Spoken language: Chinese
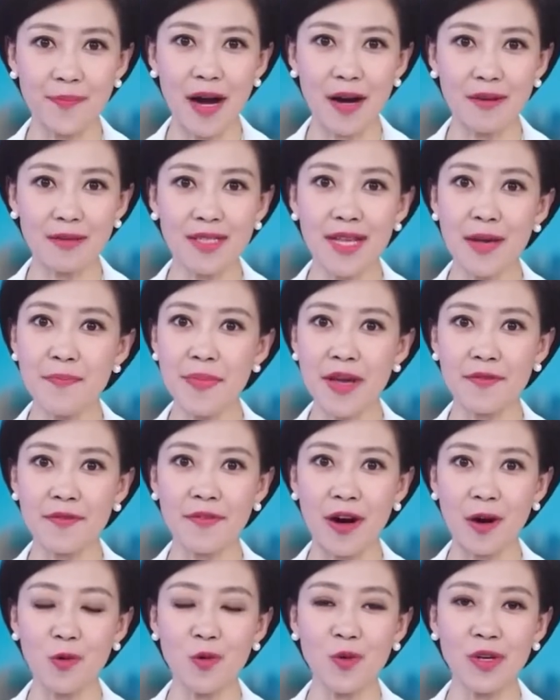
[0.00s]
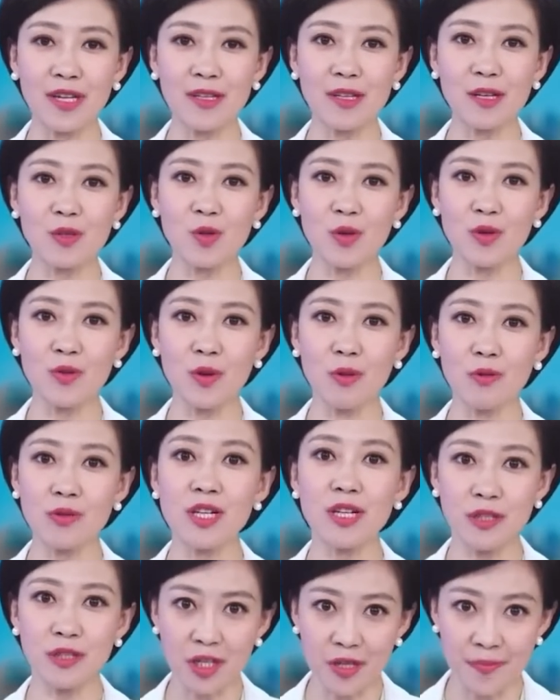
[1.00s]
暴，三北防护林的作用
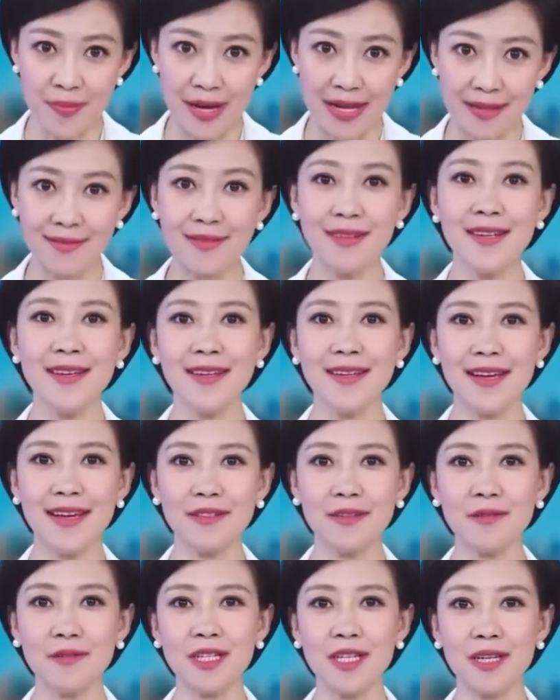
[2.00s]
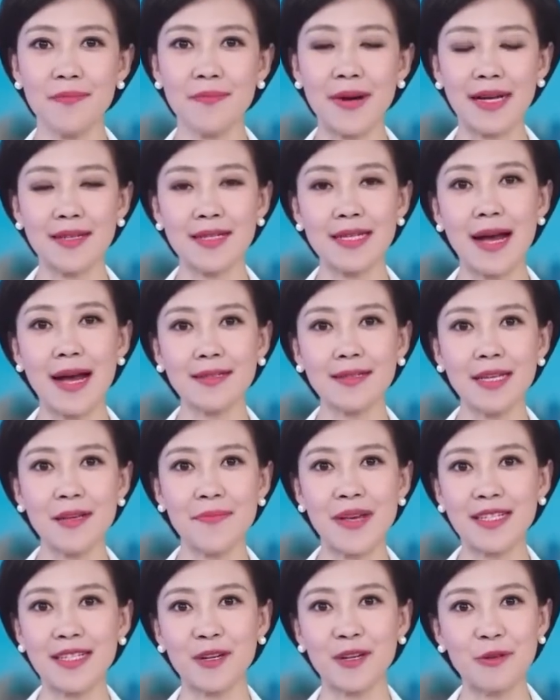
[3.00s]
是治本，也就是把沙地
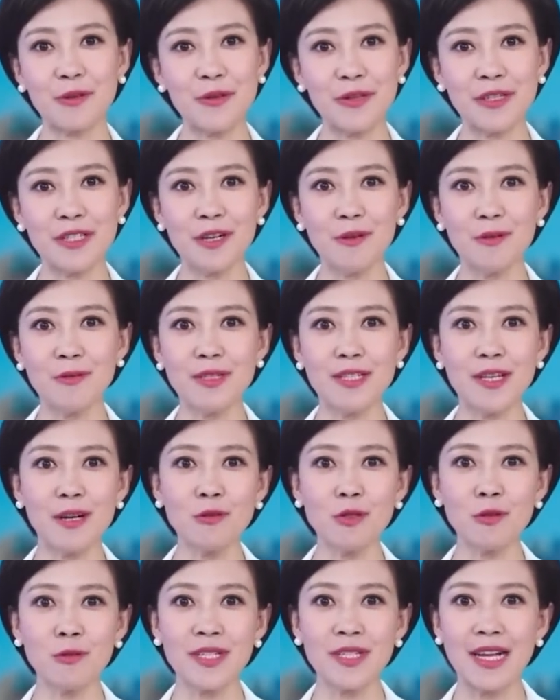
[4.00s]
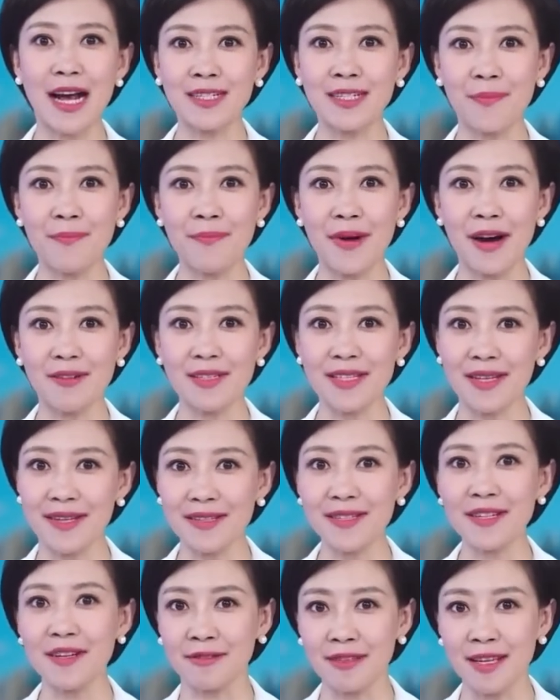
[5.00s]
变成绿洲，消除沙尘暴
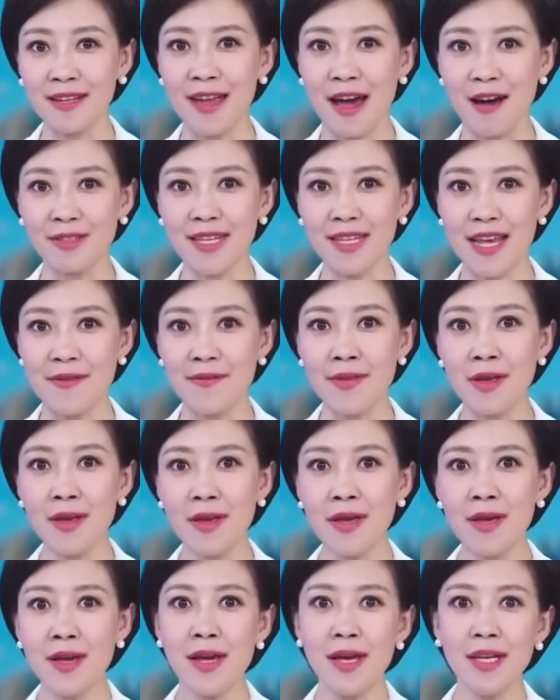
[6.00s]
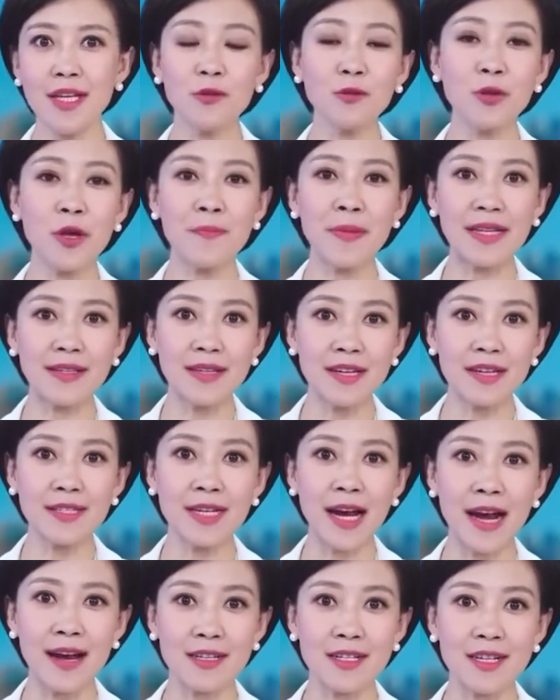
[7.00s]
形成的条件。应对本地
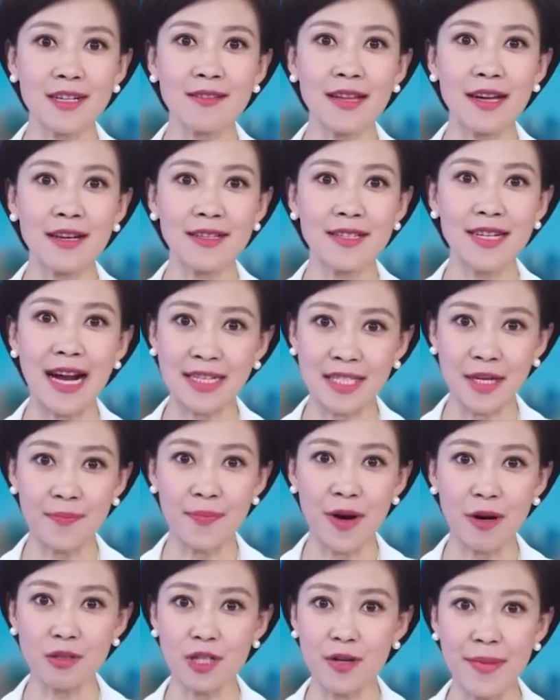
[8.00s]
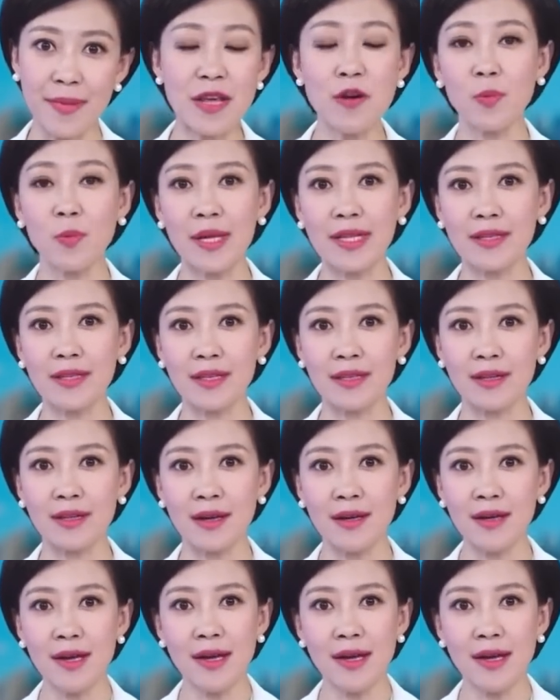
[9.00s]
产生的沙尘暴是没有问题的，